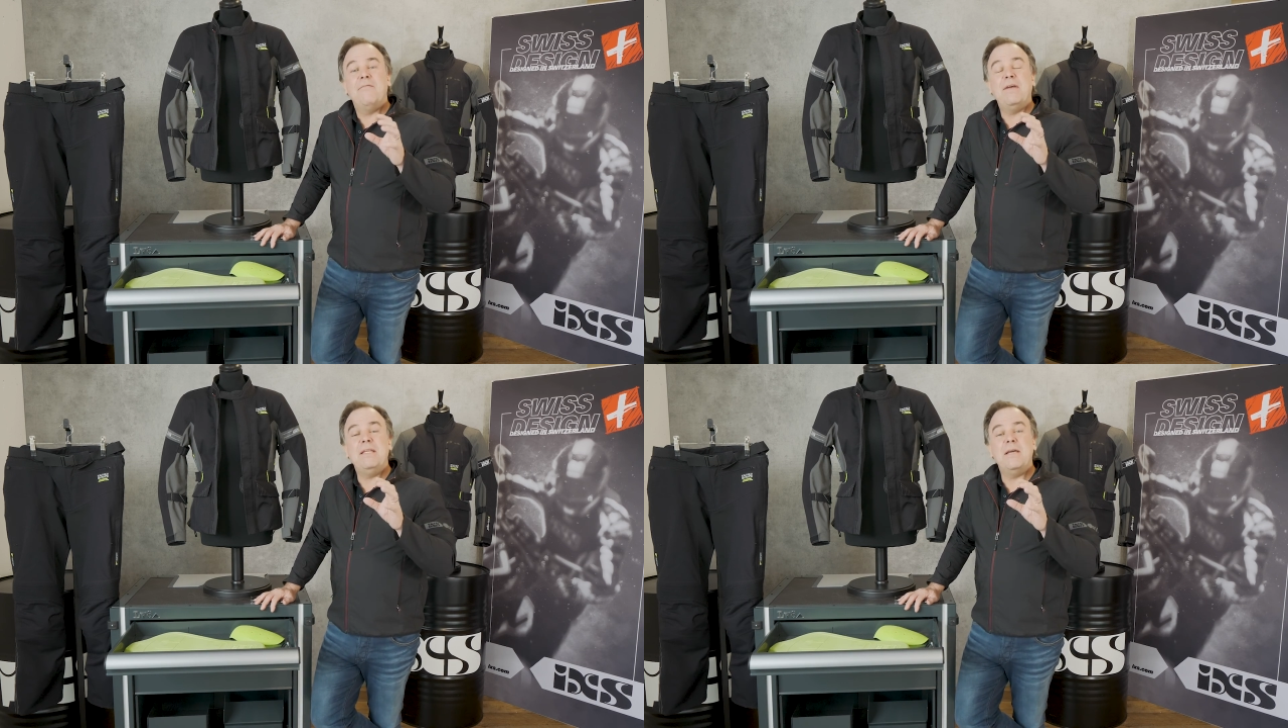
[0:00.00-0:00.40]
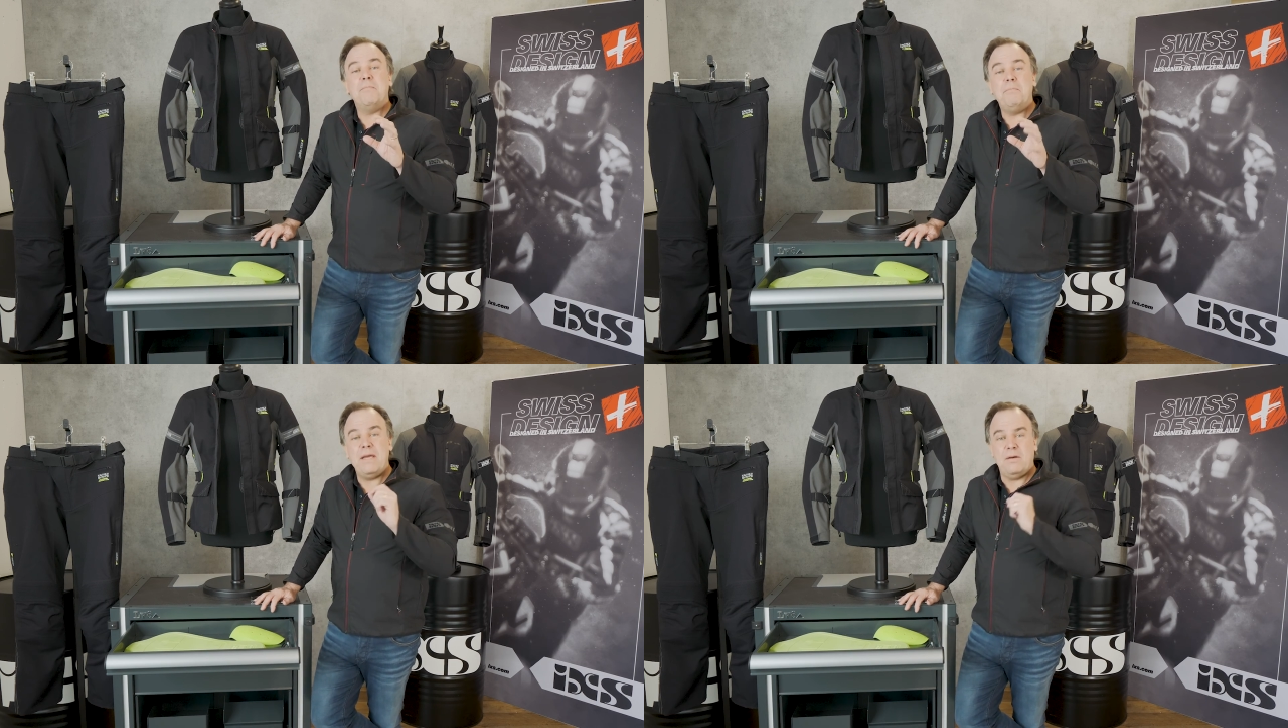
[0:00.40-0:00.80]
Wenn ihr
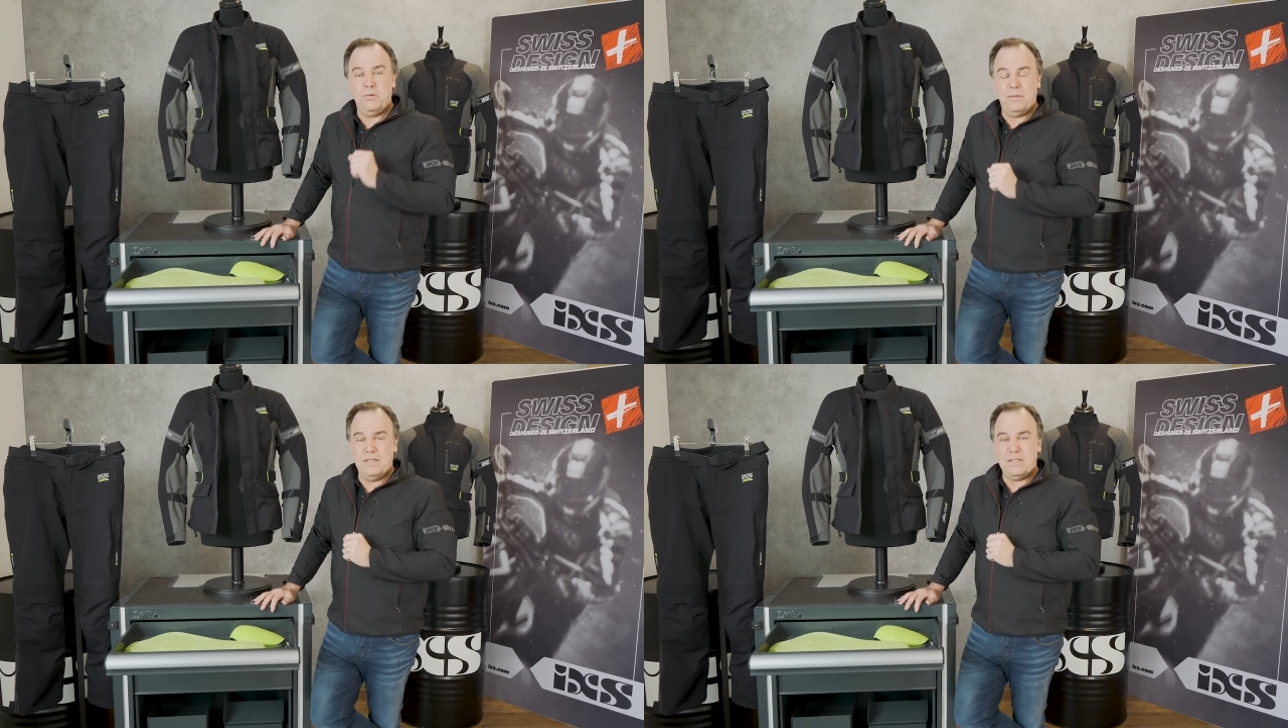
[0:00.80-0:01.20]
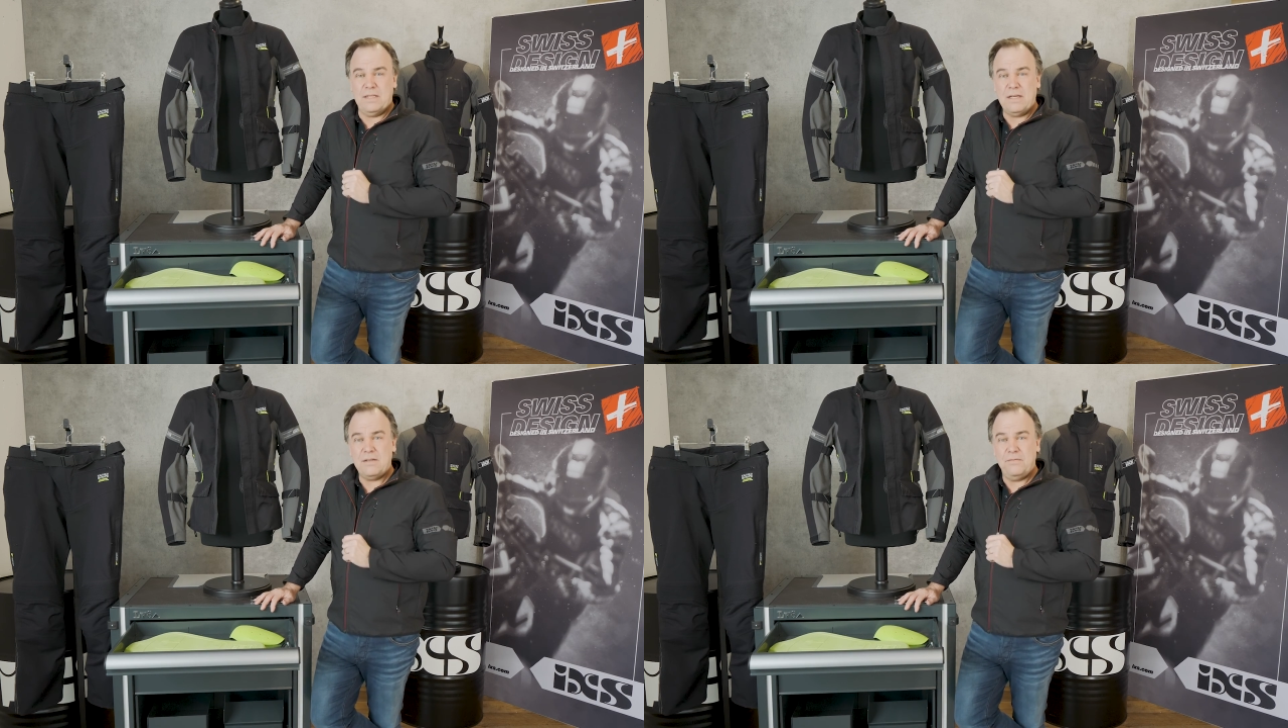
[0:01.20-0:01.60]
mehr über diese
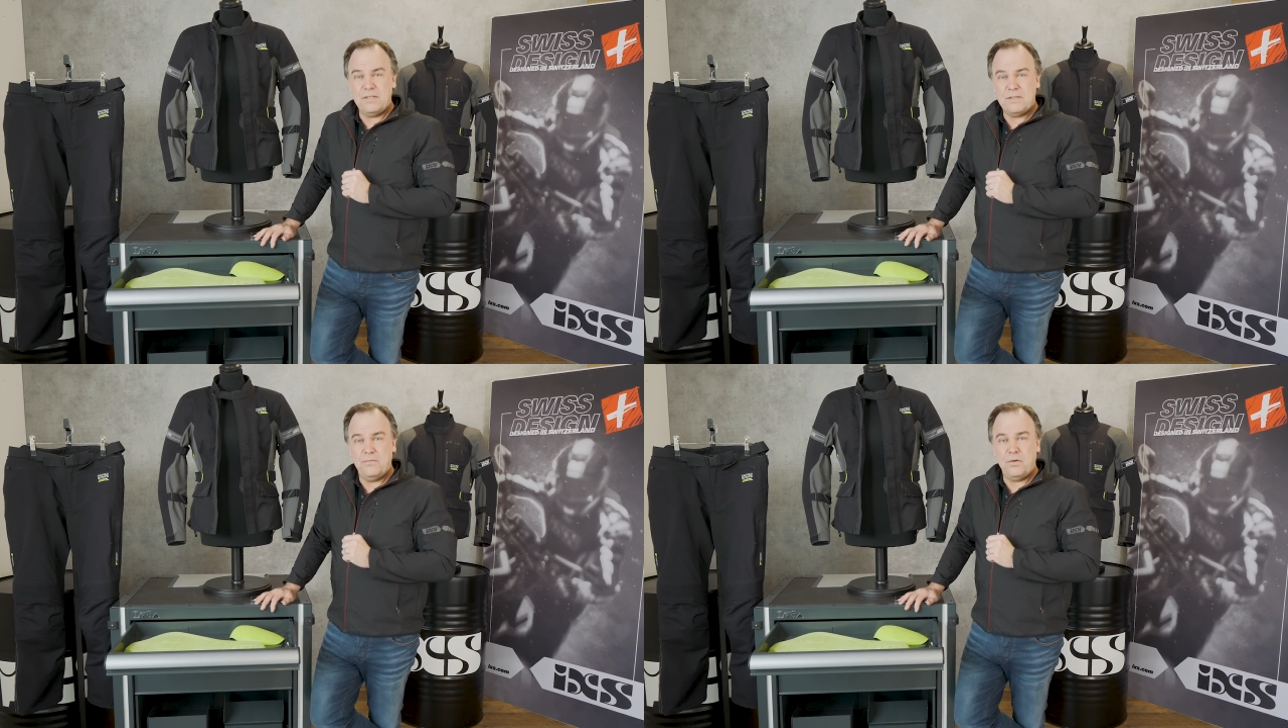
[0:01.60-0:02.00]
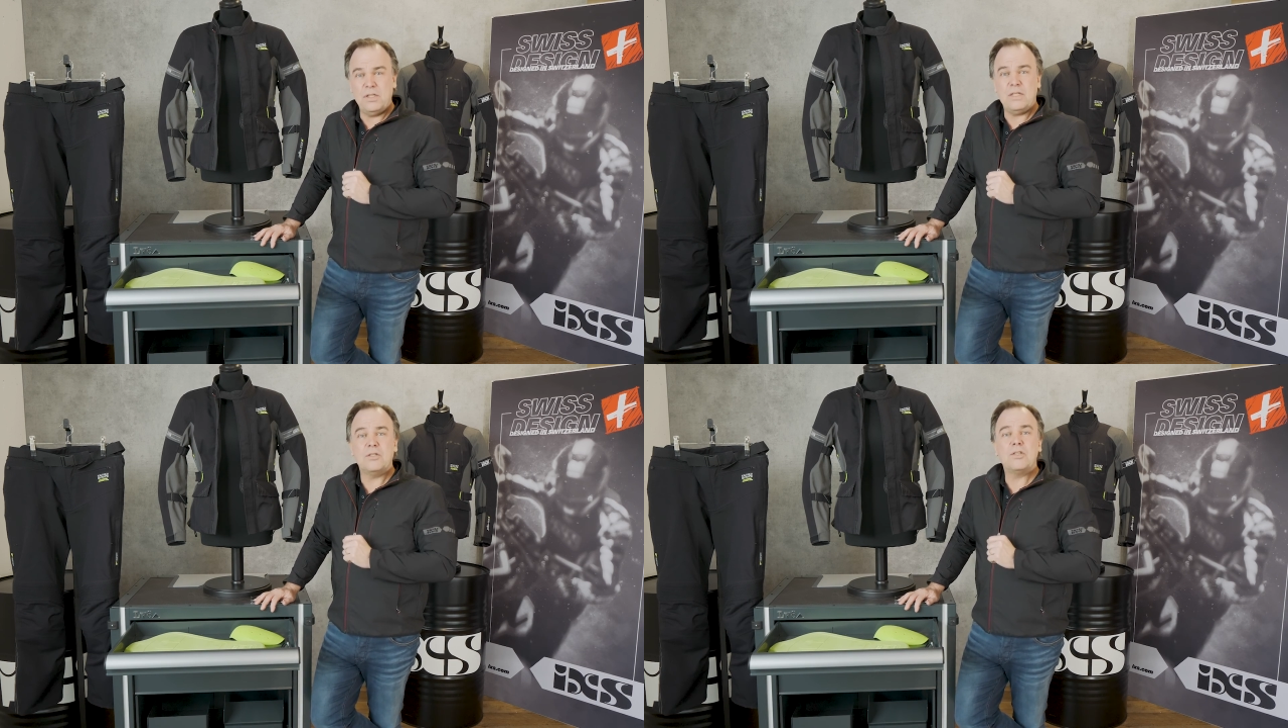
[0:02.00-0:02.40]
Jacke wissen wollt, dann